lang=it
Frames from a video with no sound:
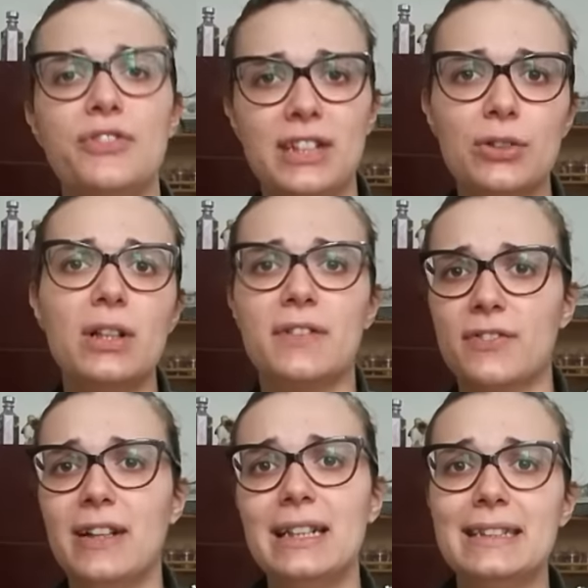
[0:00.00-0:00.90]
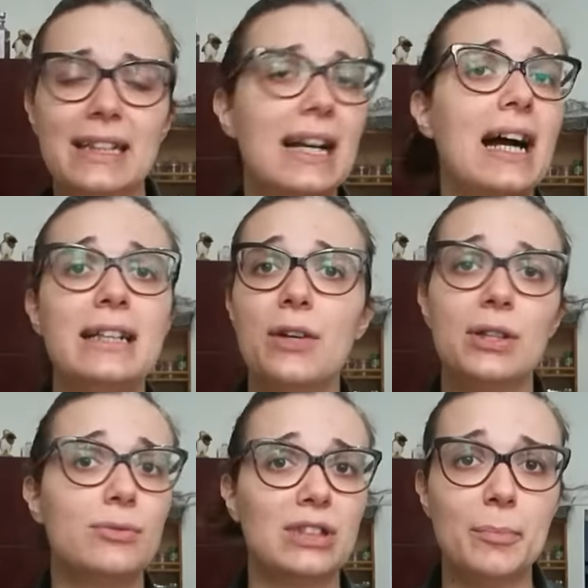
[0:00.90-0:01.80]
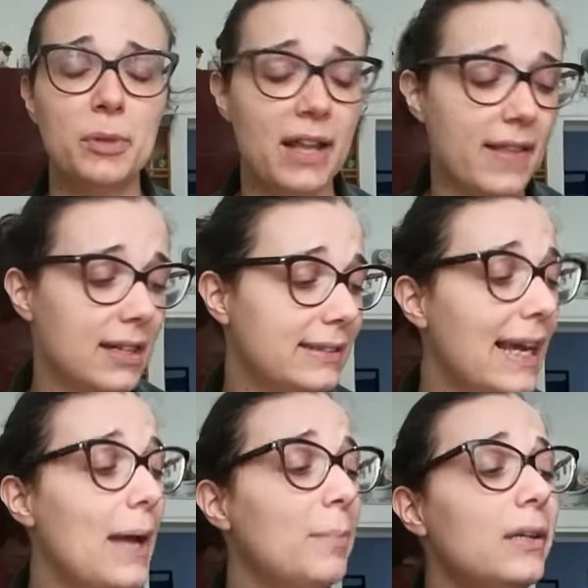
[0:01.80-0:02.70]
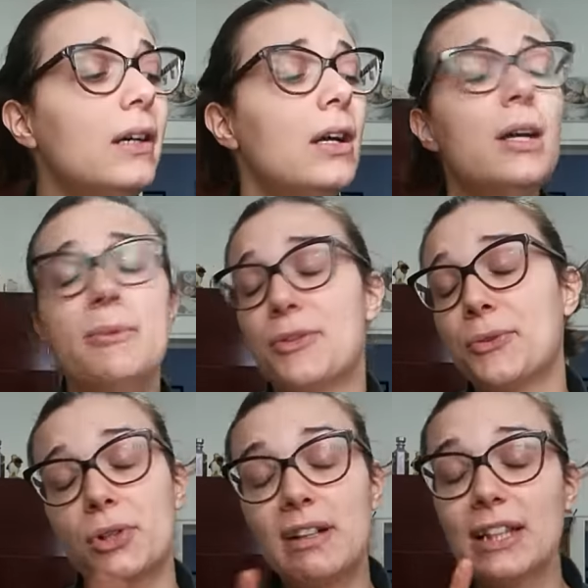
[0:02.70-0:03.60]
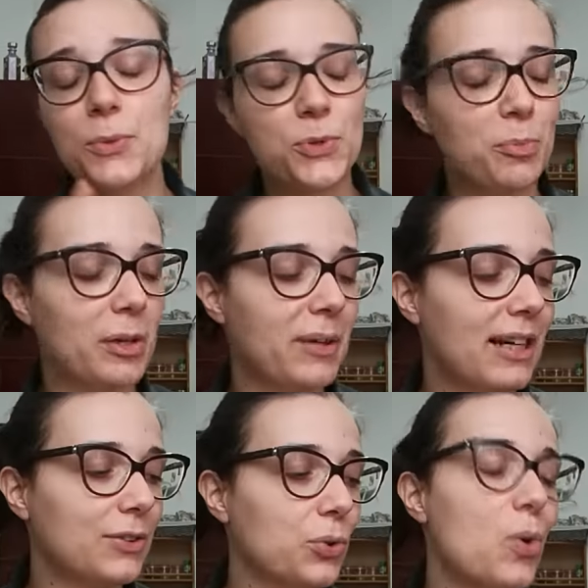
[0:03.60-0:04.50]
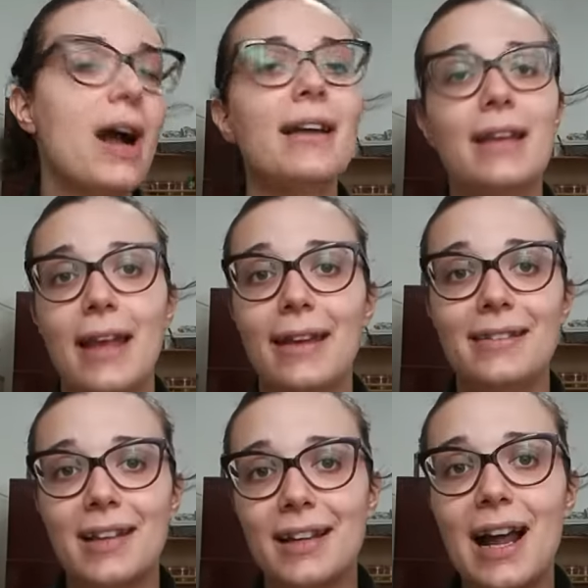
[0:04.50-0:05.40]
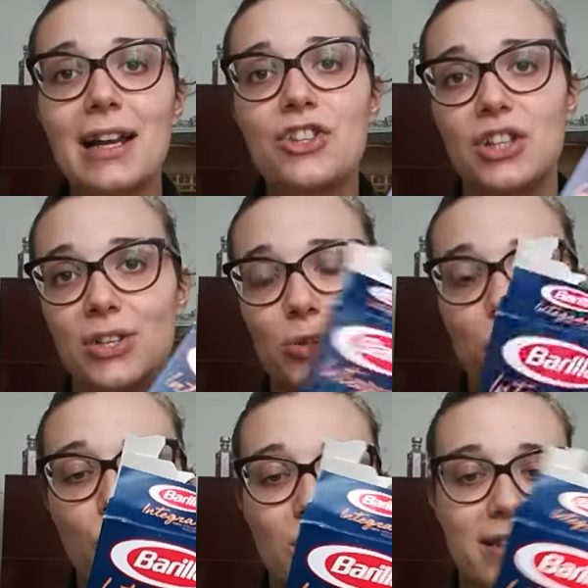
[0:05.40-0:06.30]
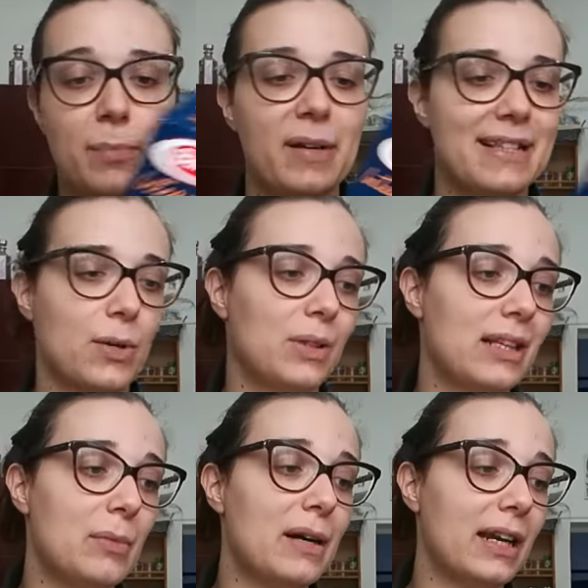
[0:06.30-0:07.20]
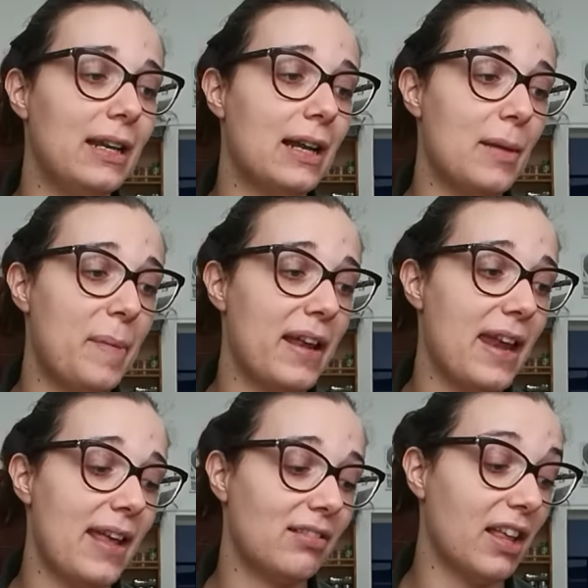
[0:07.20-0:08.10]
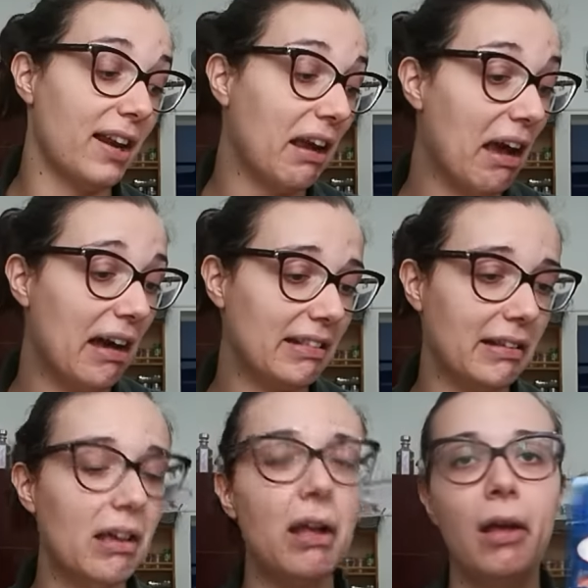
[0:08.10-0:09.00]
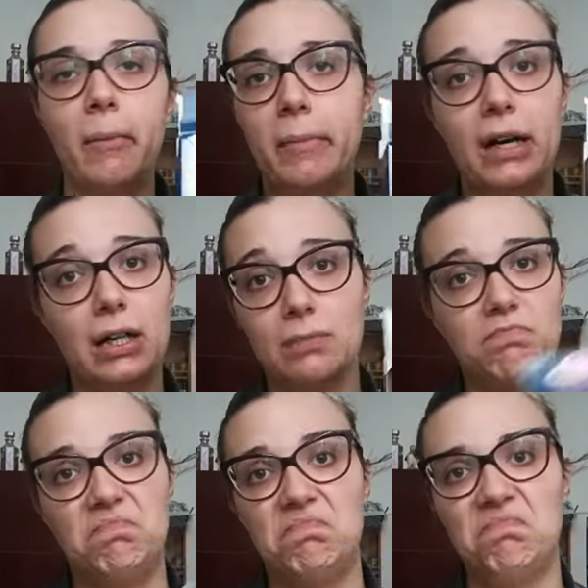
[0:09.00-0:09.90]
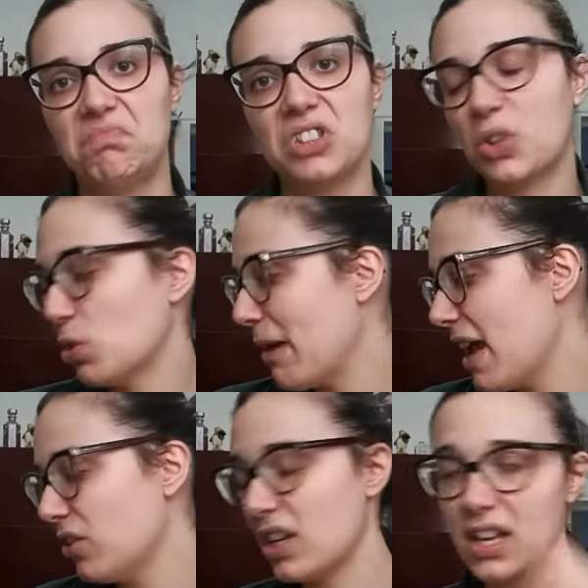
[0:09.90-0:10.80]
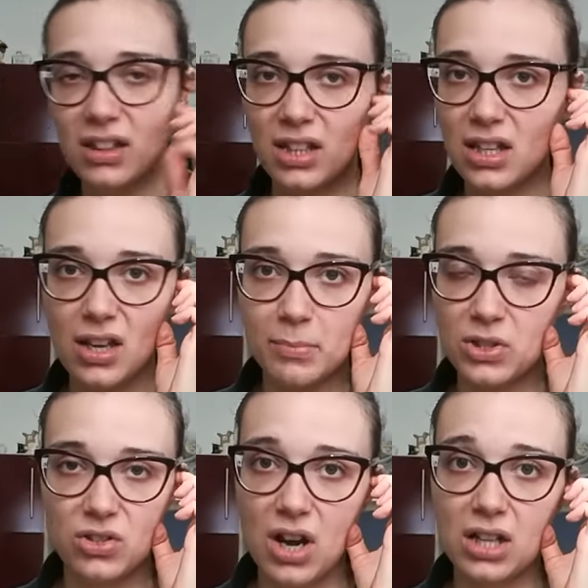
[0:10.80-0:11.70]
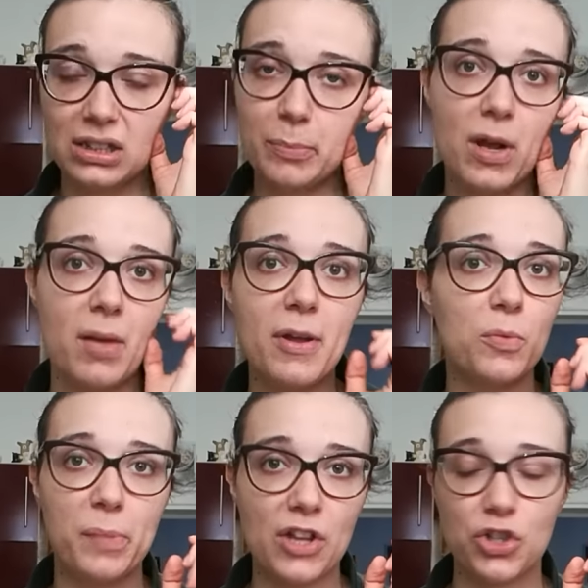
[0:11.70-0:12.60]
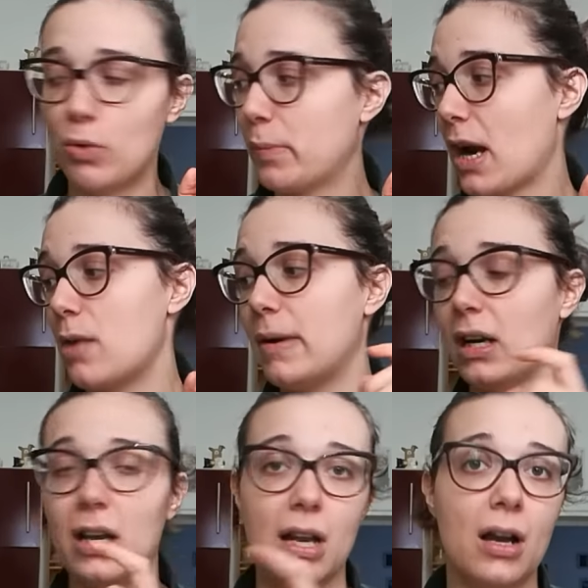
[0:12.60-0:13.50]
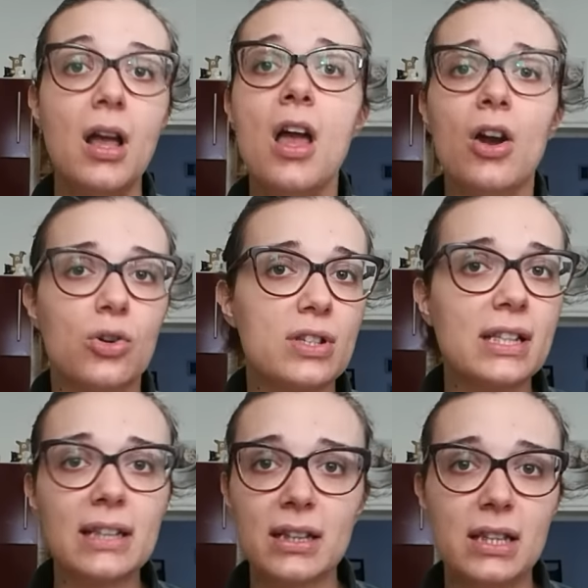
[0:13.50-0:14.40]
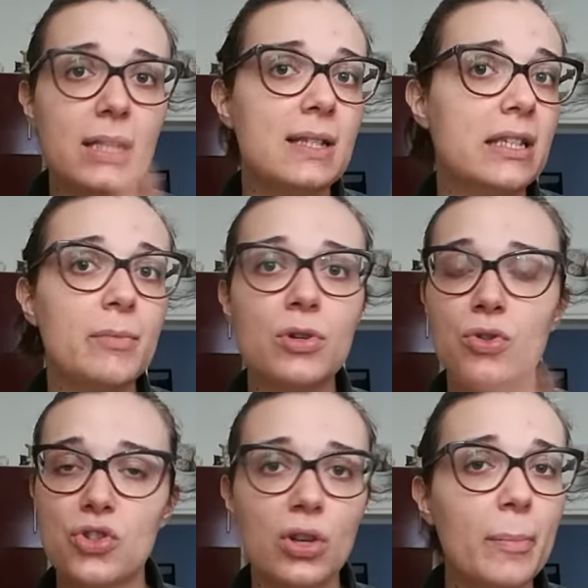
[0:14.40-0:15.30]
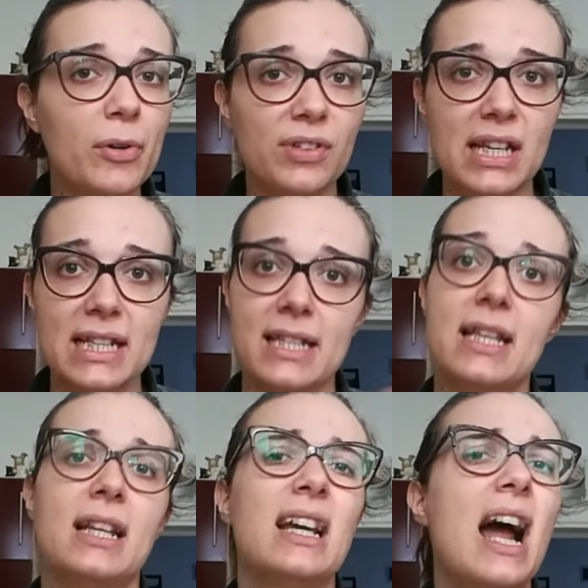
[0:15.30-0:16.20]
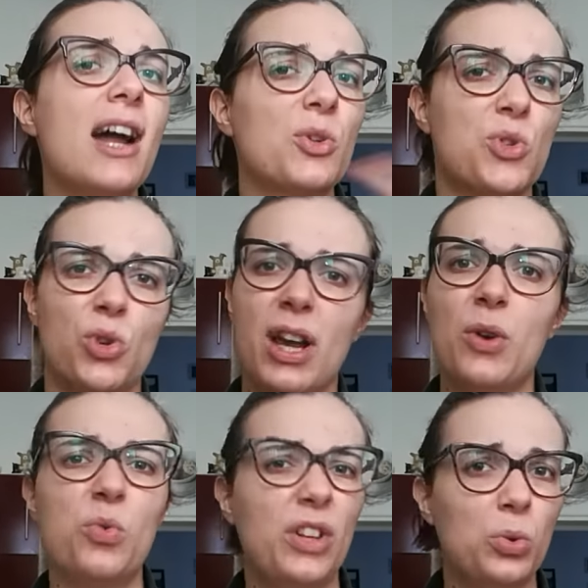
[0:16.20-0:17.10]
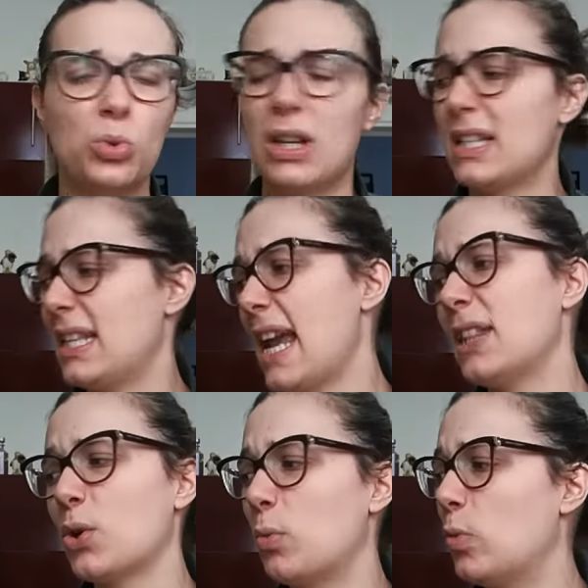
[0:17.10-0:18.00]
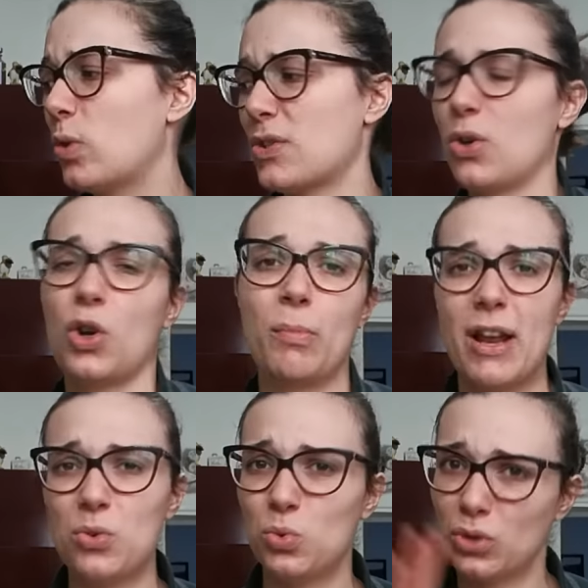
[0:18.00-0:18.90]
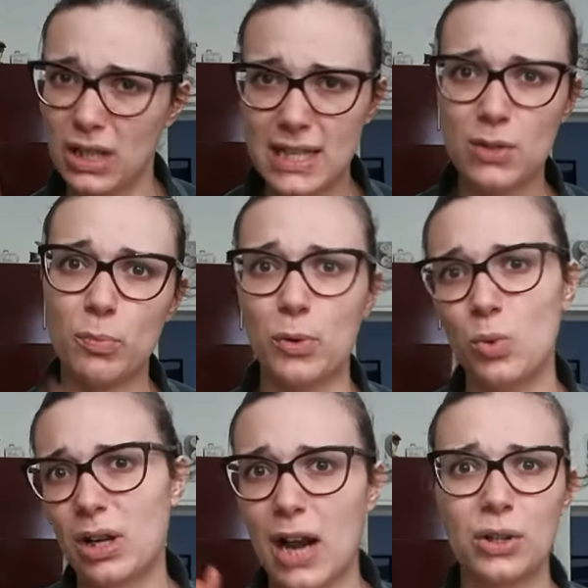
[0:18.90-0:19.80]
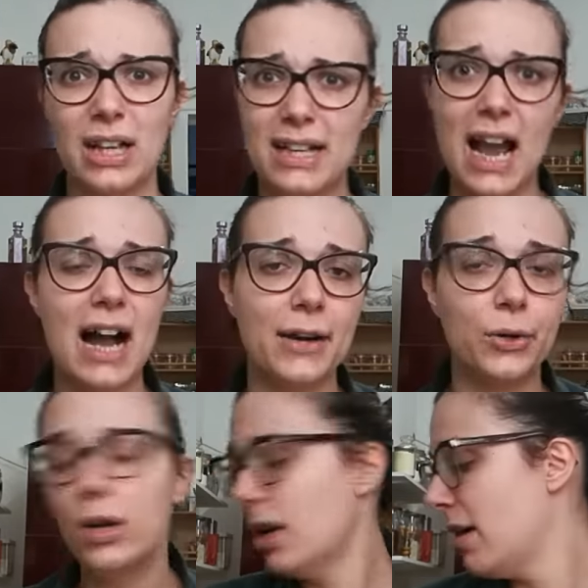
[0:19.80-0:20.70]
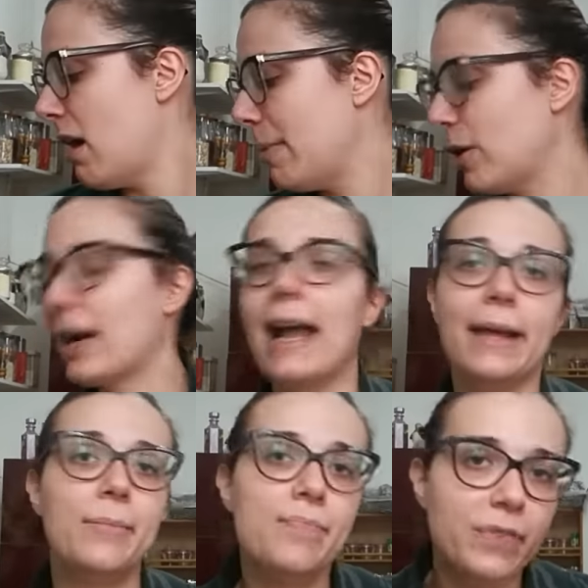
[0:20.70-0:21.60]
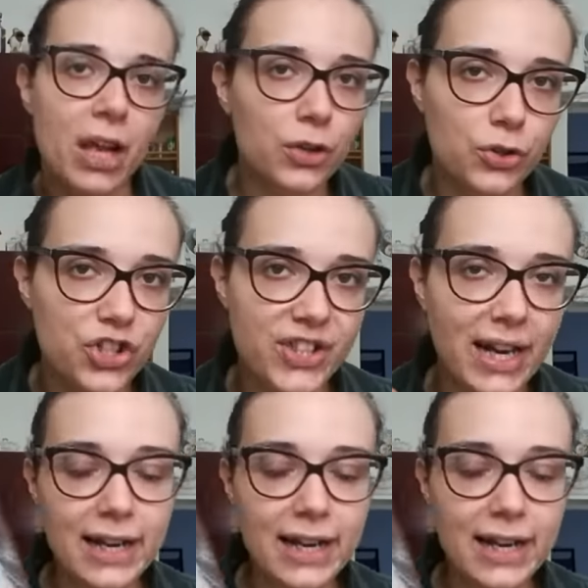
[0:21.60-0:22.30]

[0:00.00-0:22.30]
finito le farfalle integrali, non avevo tempo di andare al DEM, mi sono trovata in un supermercato qua e, e integrale c'era solo questa pasta qua della Barilla, le pennette rigate, ma secondo me non è niente di emozionante. Poi a me non piace comprare la barilla, costa tantissimo, non so la provenienza del grano, so che hanno venduto l'azienda, comunque so che ormai non utilizzano più un grano italiano. Vabbè, ok, non ci sarà